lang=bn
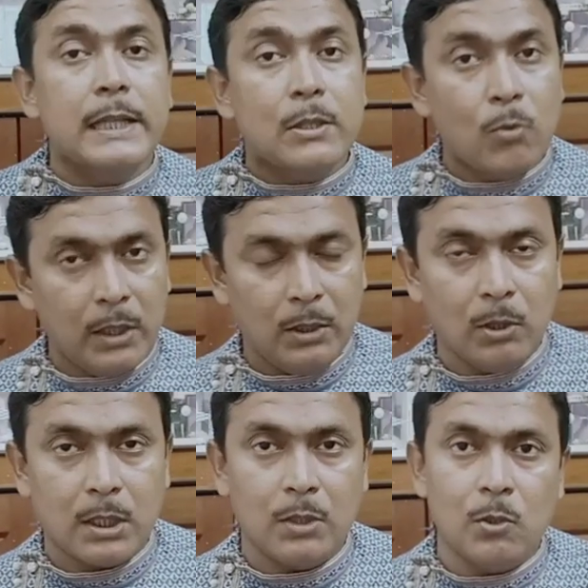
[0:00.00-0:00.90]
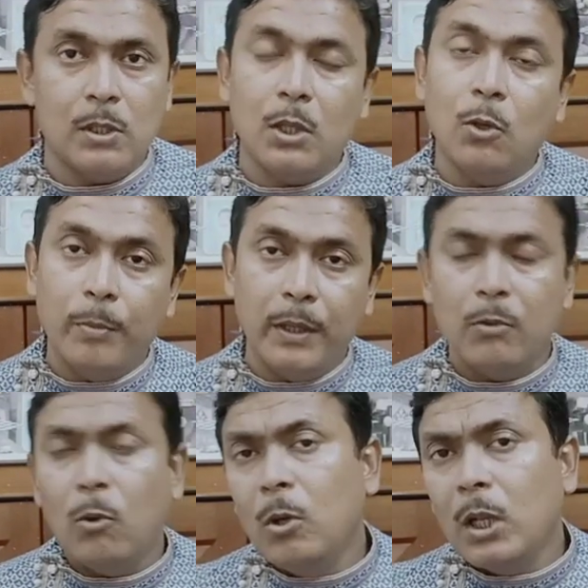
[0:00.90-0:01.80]
শনির দশা চলছে রবি
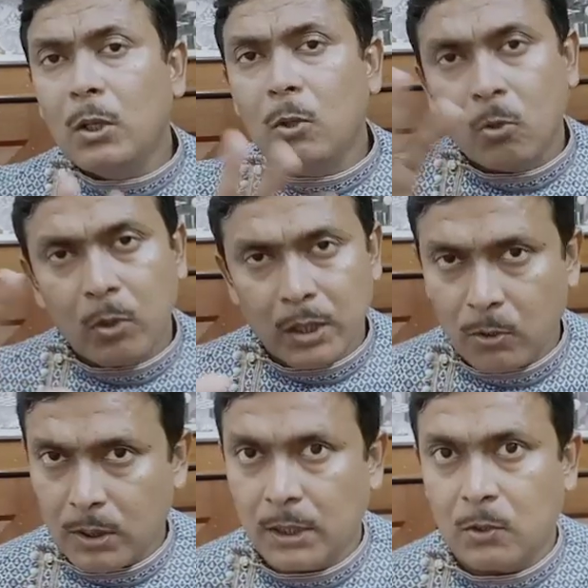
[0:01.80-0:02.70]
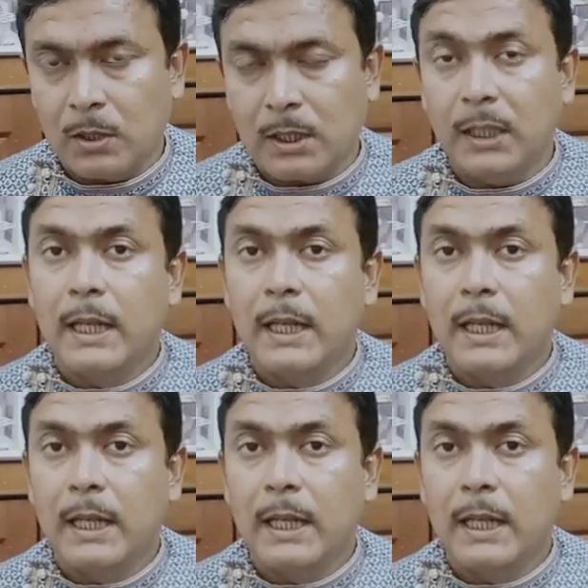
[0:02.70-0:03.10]
অন্যান্য গ্রহের দশা চলছে